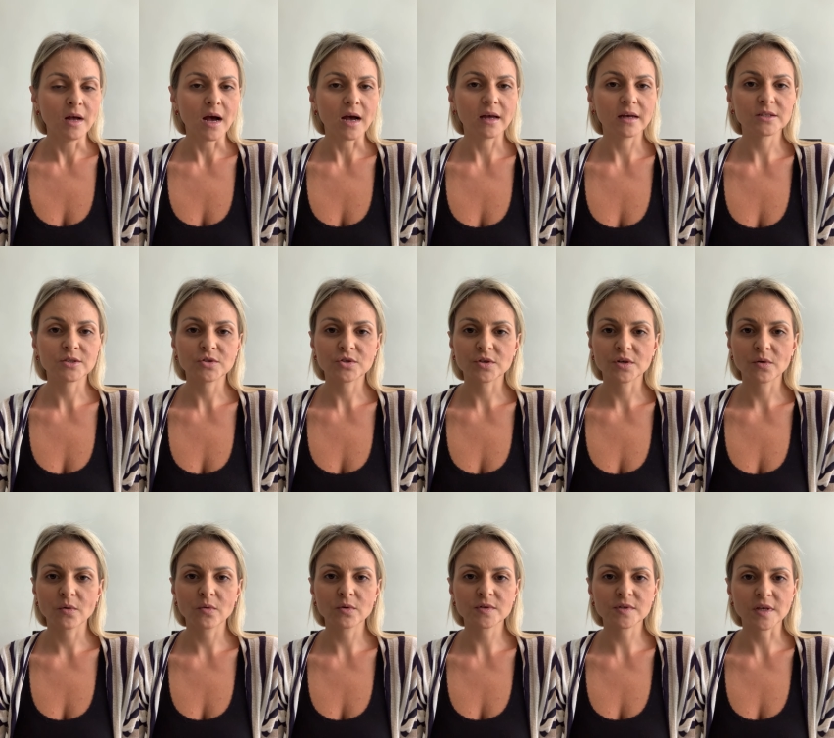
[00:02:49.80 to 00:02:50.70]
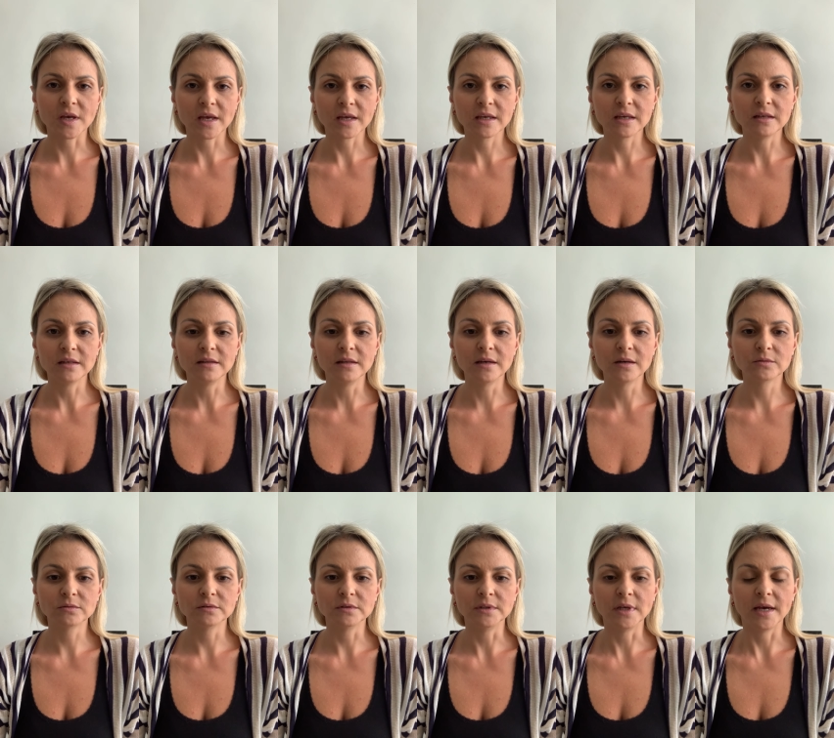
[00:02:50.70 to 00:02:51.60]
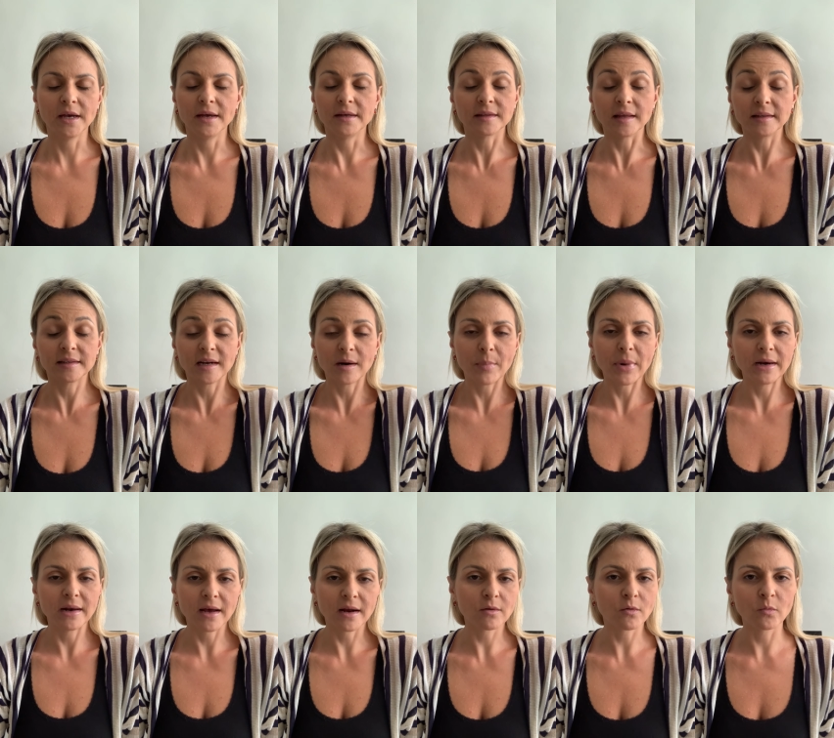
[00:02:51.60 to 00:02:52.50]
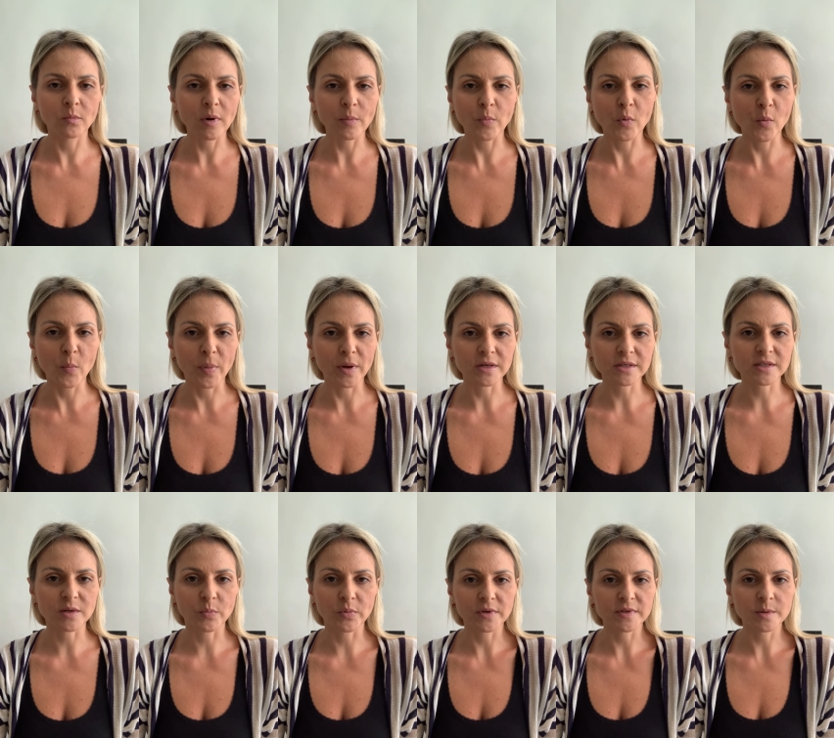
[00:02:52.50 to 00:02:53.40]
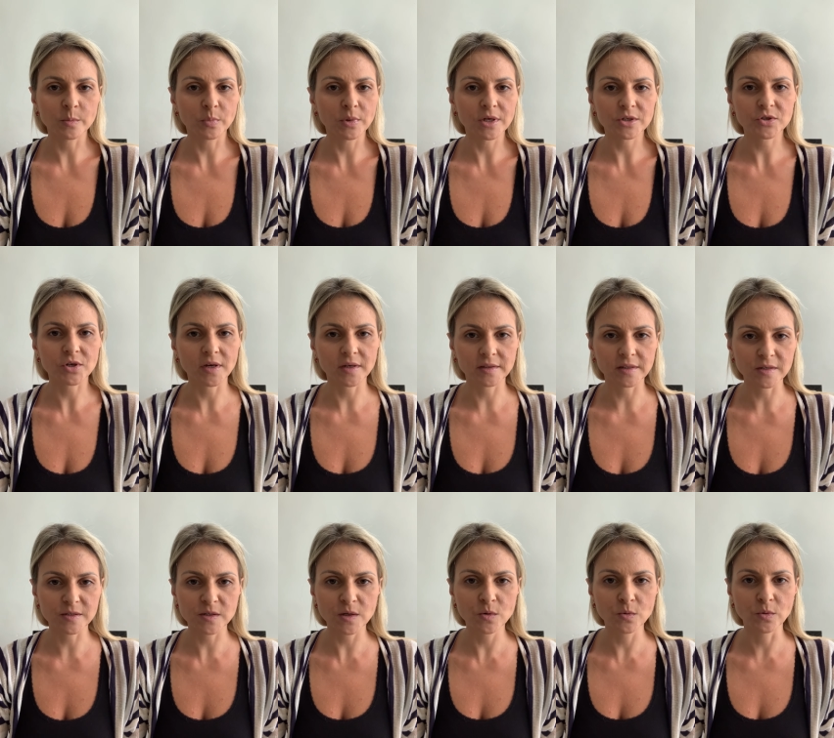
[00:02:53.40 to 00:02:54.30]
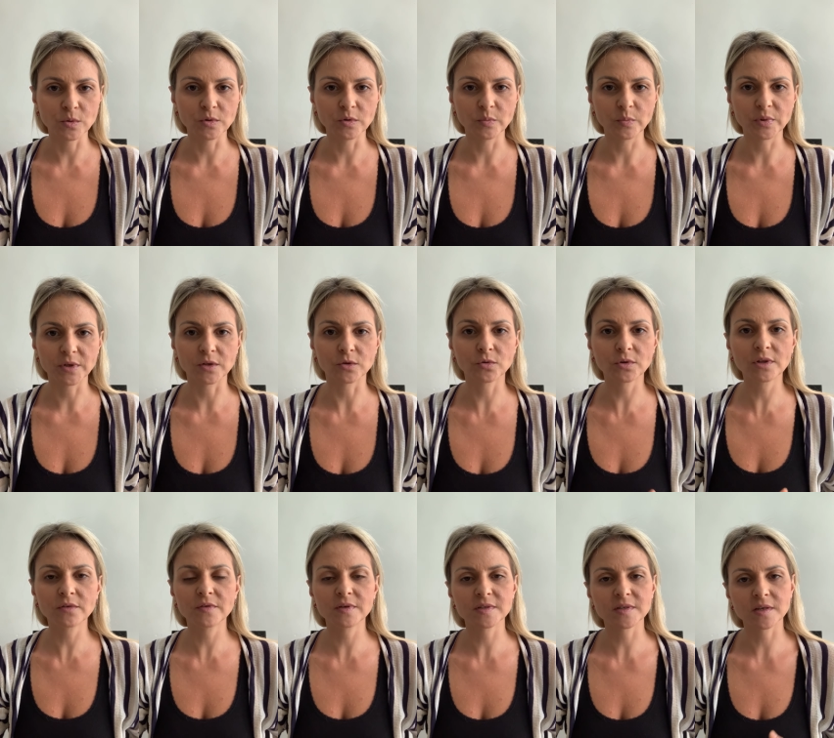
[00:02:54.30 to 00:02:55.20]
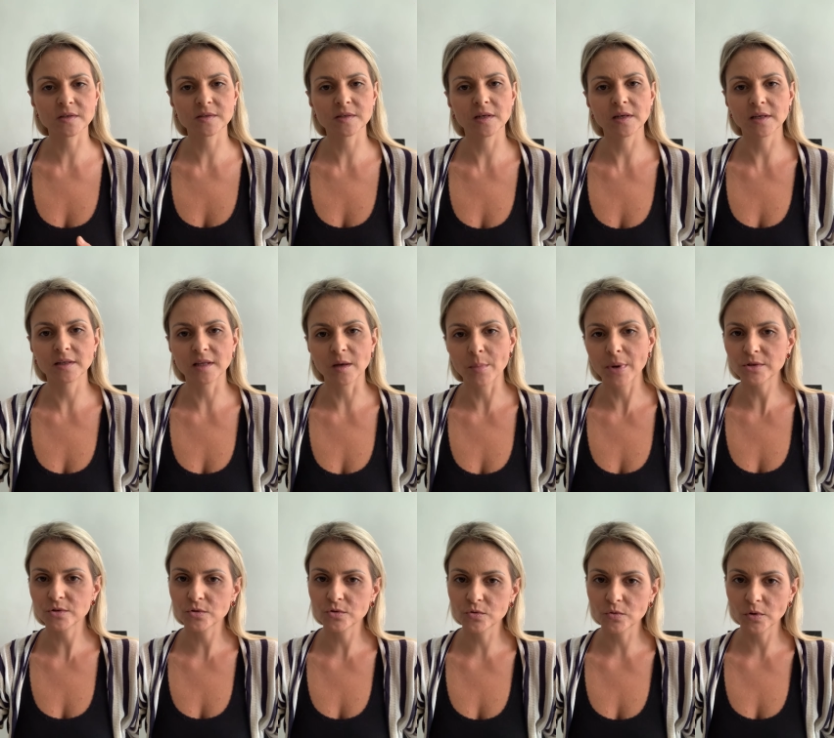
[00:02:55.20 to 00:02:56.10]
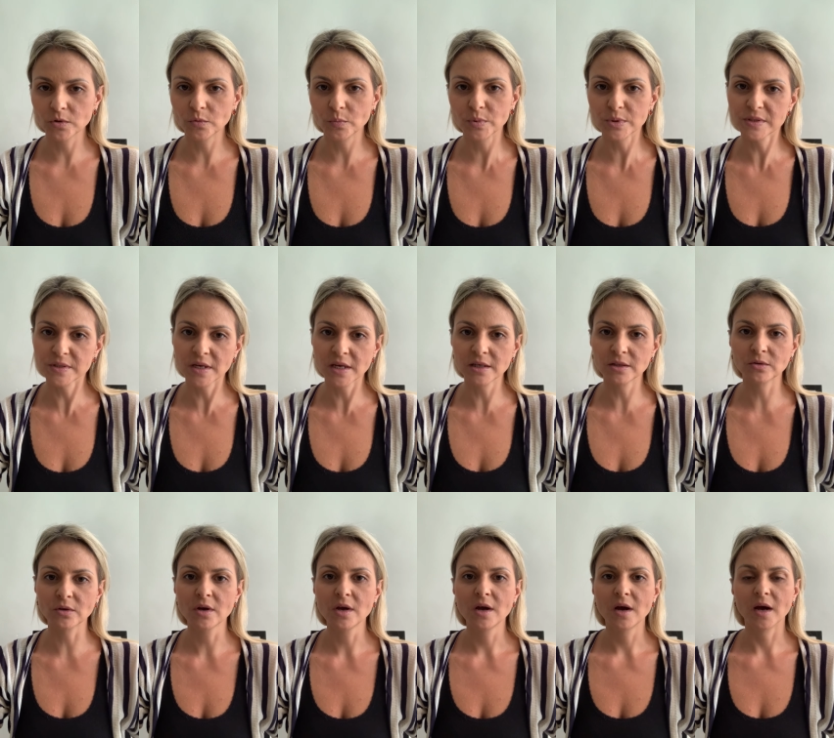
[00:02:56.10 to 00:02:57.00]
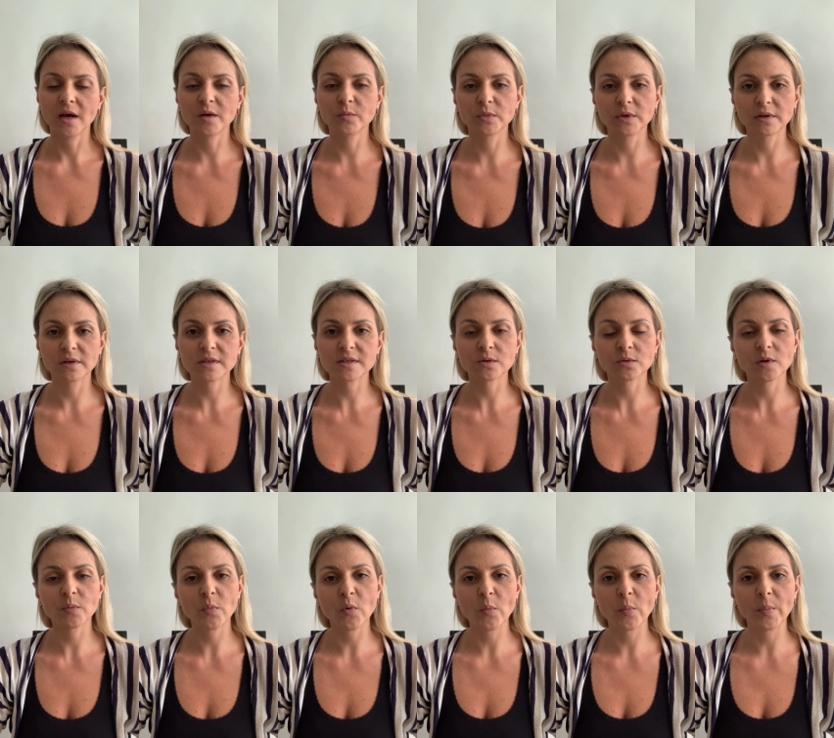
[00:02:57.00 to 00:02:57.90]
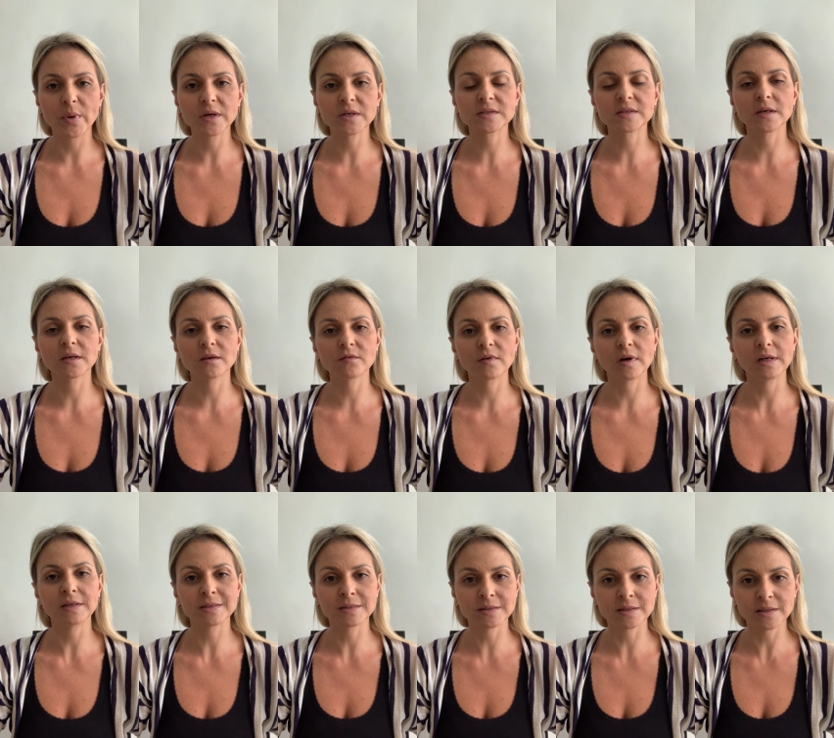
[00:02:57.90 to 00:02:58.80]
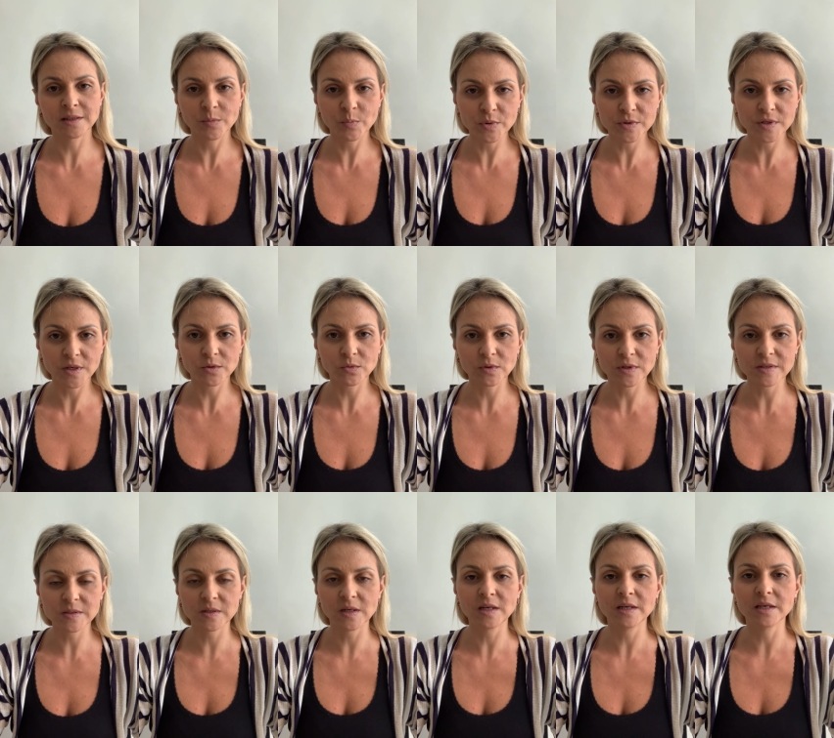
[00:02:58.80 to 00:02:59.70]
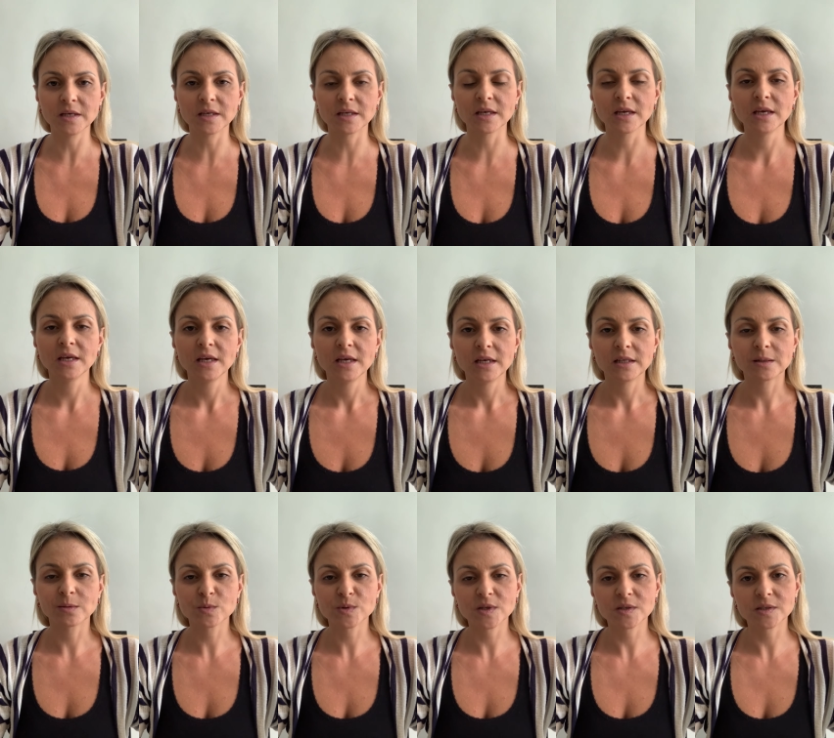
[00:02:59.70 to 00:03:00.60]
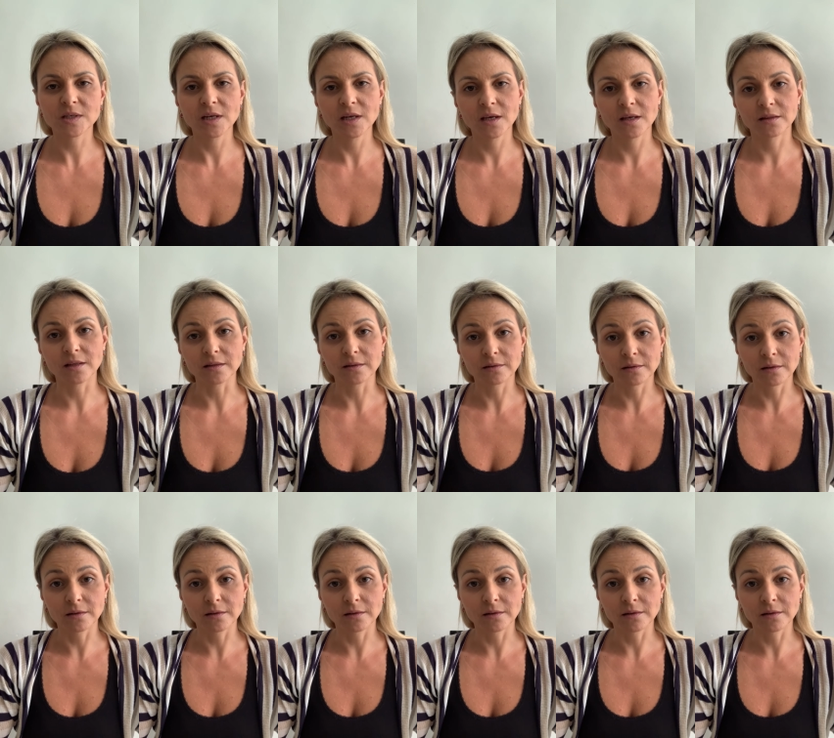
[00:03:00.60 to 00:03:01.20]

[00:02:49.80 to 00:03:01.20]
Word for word: a gente não consegue não né, trabalhar com uma poupança, por exemplo, e achar que está seguro, porque toda vez que a Selic está abaixo de 8%, a remuneração da poupança equivale a 70% da Selic. Então, se a Selic está